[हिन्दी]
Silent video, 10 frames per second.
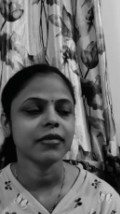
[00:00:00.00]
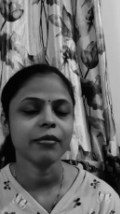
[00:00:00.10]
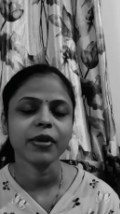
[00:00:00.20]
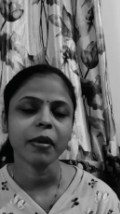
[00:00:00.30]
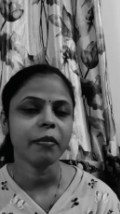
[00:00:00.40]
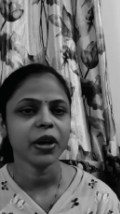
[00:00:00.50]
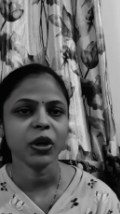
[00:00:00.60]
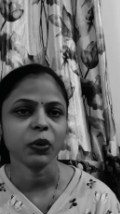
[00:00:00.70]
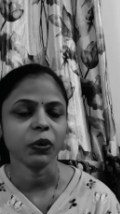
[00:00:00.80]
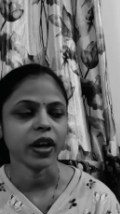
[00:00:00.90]
मम्मी पापा
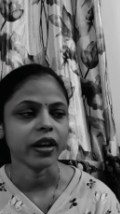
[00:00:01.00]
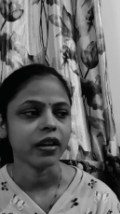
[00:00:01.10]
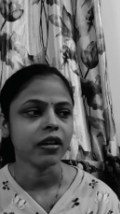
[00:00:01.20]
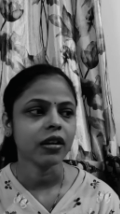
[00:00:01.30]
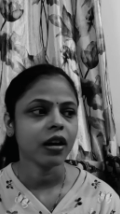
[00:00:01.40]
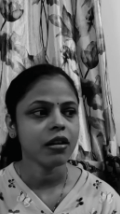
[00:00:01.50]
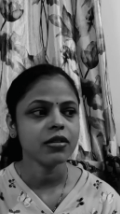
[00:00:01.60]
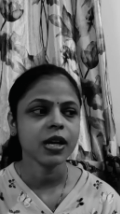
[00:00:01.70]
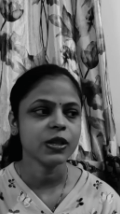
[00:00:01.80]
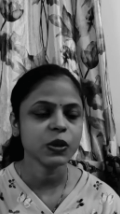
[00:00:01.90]
ही क्यों करें हाँ
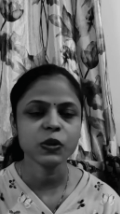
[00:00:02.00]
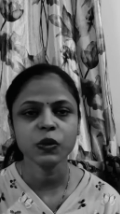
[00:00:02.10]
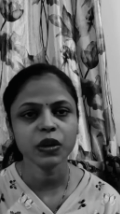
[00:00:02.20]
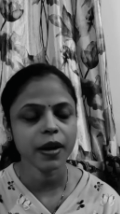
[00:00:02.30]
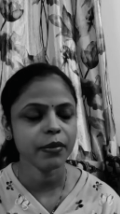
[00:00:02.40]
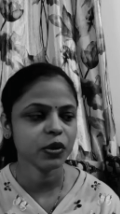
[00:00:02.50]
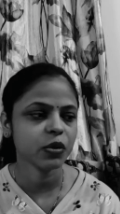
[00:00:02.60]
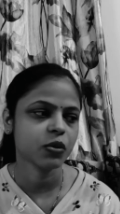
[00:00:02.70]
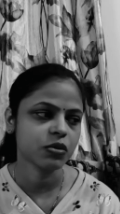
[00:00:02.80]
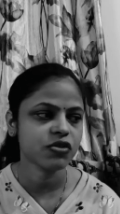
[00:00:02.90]
सास ससुर का भी
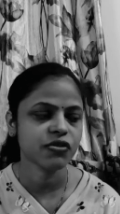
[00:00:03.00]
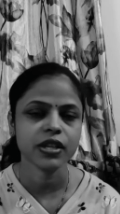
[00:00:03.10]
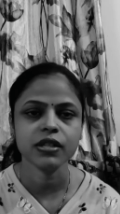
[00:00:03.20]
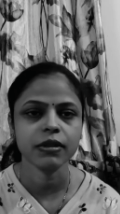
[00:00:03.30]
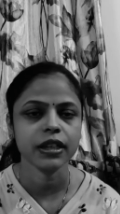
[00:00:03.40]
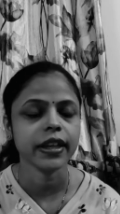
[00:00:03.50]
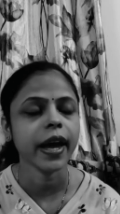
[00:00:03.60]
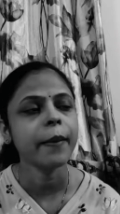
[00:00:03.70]
तो कुछ फ़र्ज़ बनता